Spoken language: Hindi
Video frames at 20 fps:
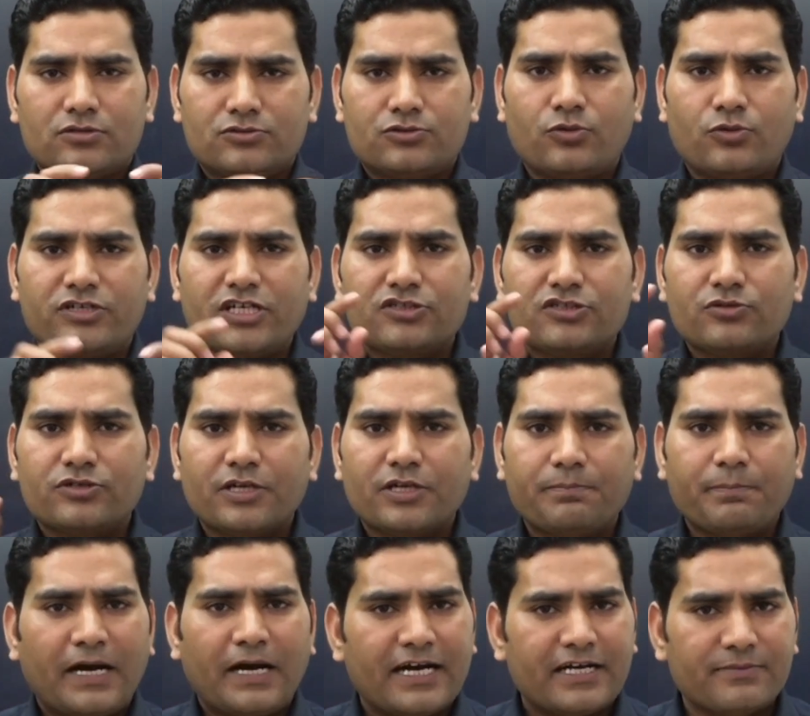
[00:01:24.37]
छोटे छोटे
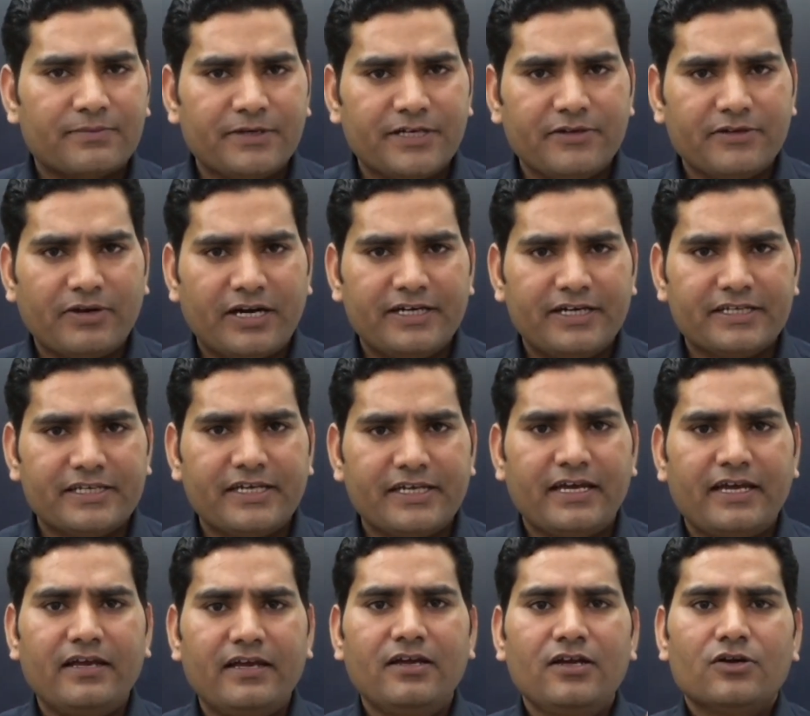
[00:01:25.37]
पार्ट में डिवाइड किया
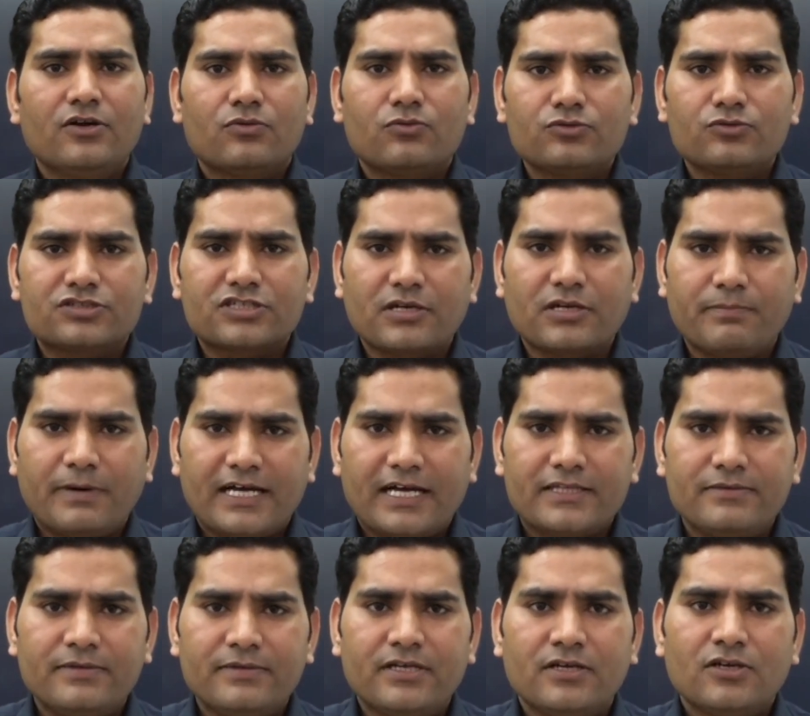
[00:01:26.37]
है उसके
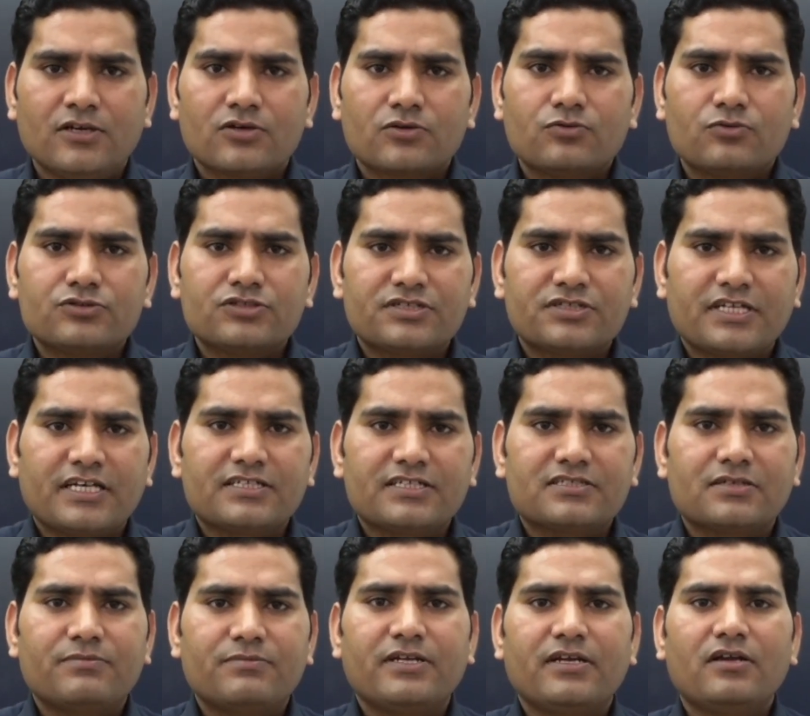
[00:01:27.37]
बाद में कुछ
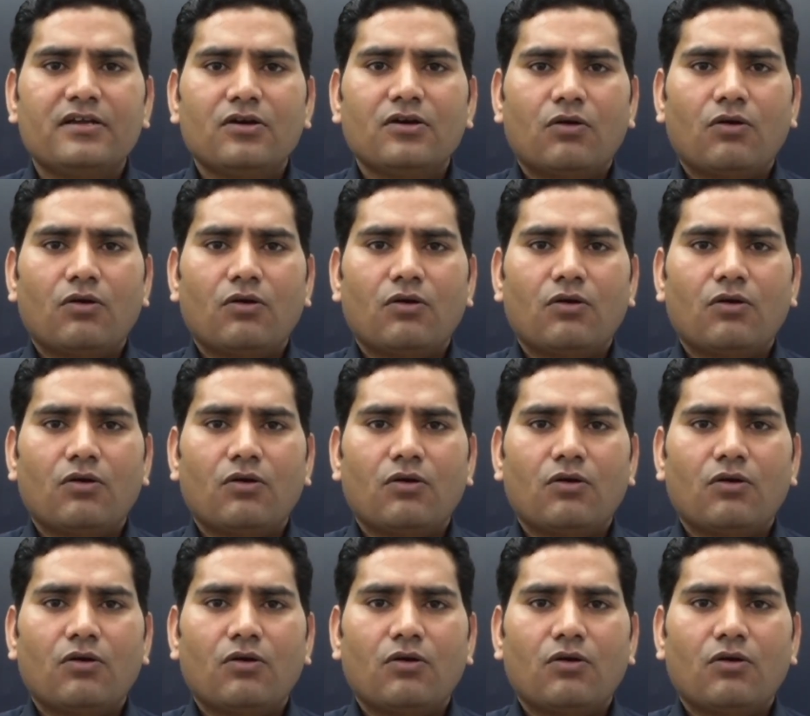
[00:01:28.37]
टेस्ट हमने